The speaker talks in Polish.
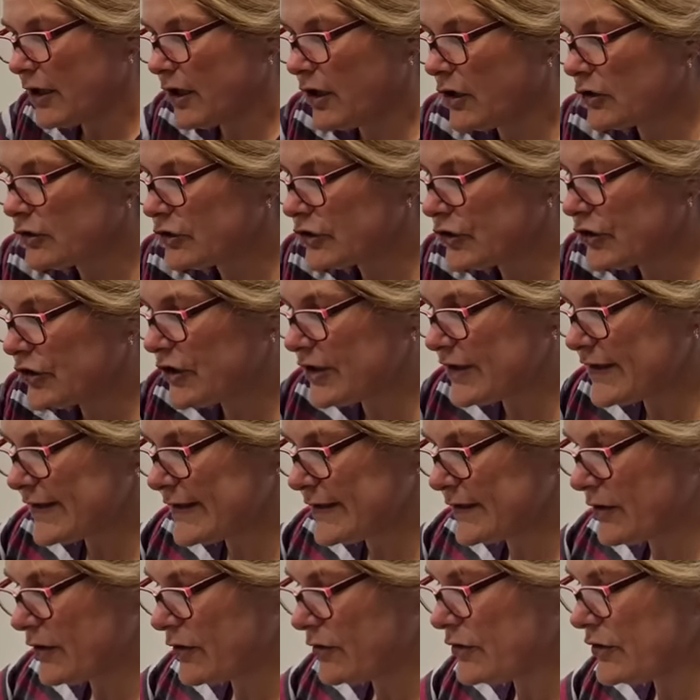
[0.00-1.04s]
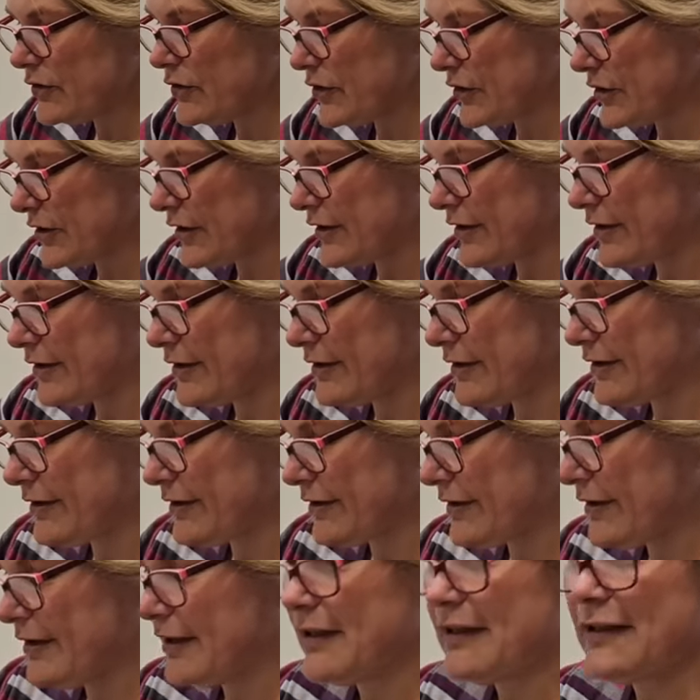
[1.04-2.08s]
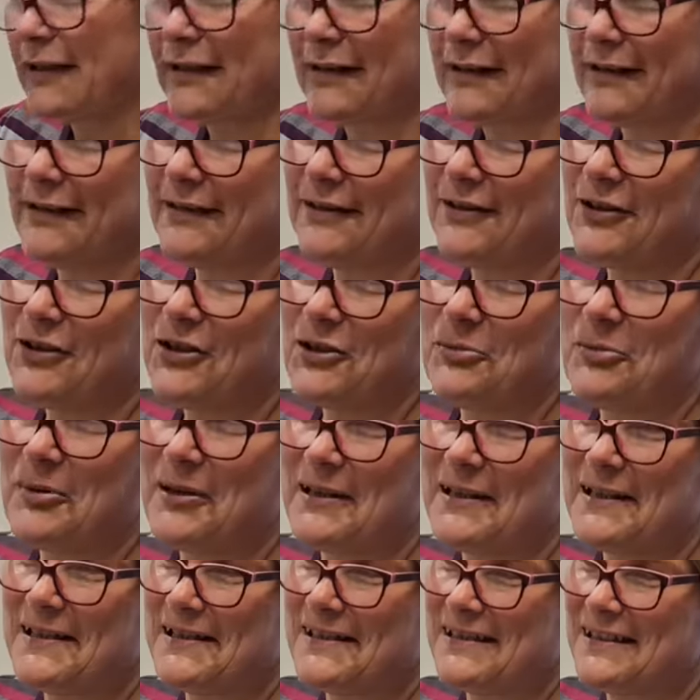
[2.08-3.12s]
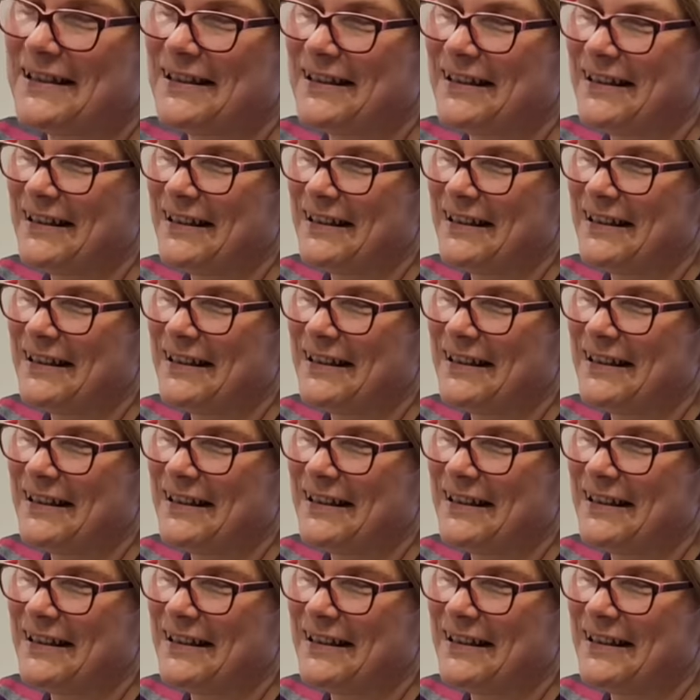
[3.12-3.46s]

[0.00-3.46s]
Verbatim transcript: odcisnąć i to chyba jest